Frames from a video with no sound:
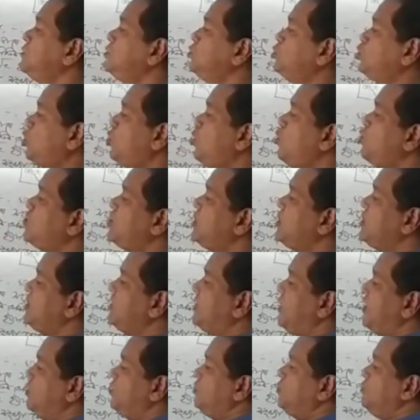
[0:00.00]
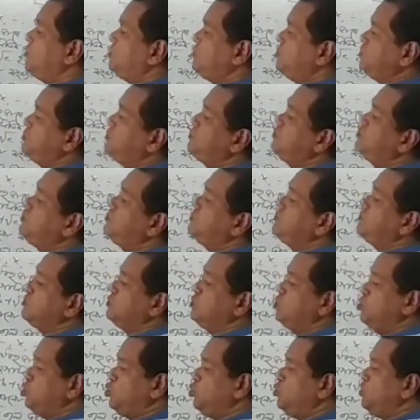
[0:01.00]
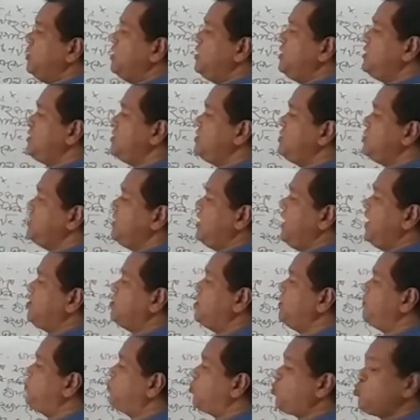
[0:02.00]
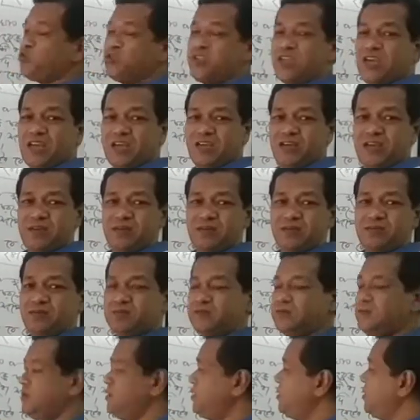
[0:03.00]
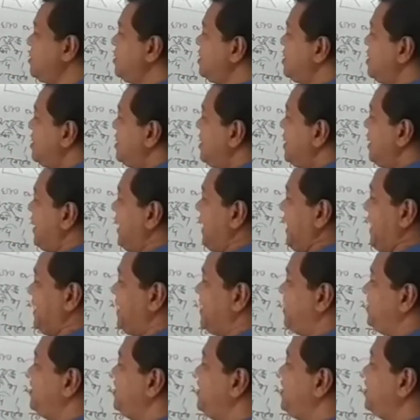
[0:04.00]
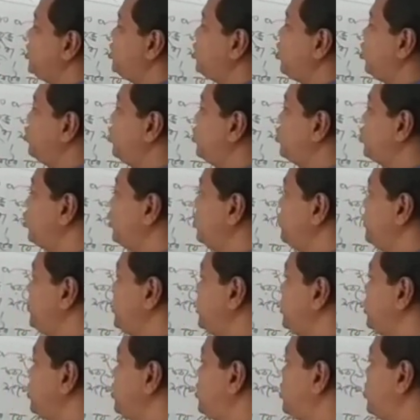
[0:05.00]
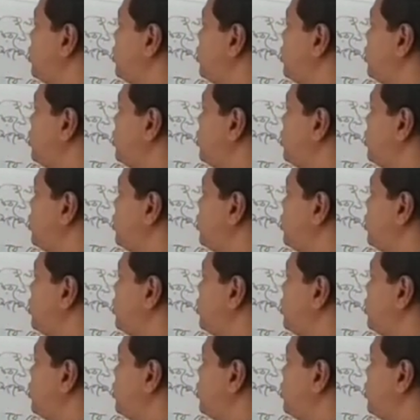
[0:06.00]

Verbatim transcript: চলকটা কি দেখো যদি একটি প্রতীক একাধিক সদস্য বিশিষ্ট